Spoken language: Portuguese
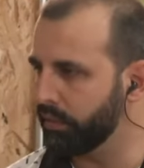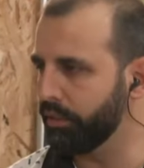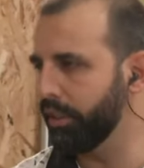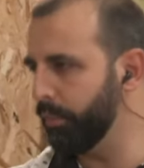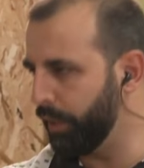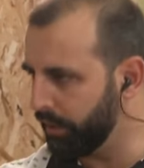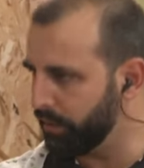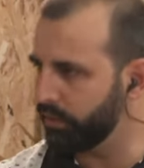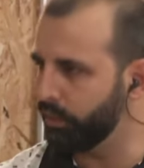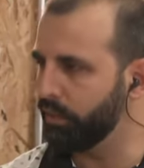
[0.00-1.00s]
constantemente
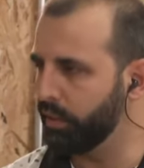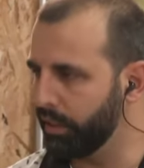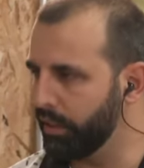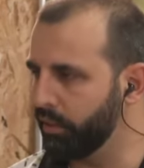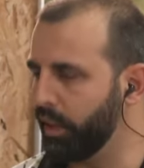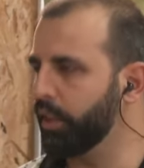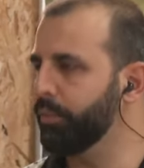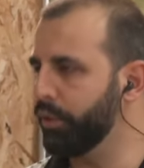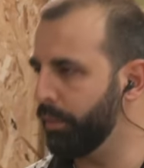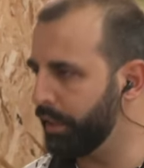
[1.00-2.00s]
eles estão a tocar com as
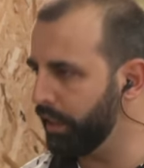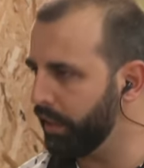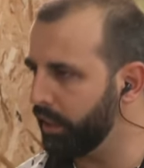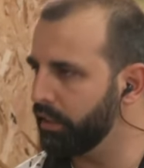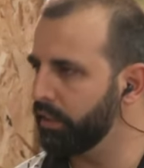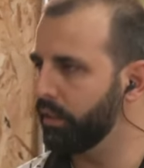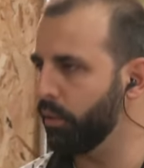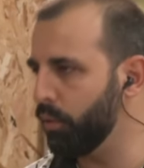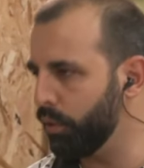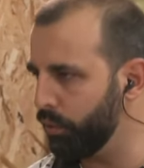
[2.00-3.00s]
mãos na parede, ou com
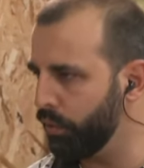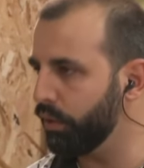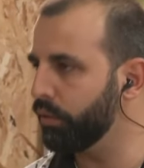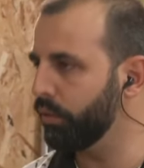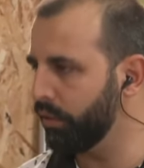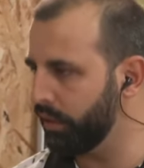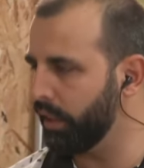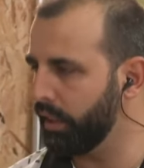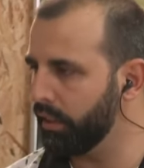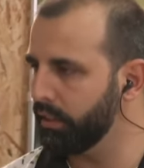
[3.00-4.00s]
também gordura, já aconteceu
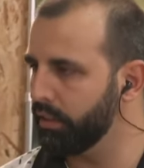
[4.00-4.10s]
de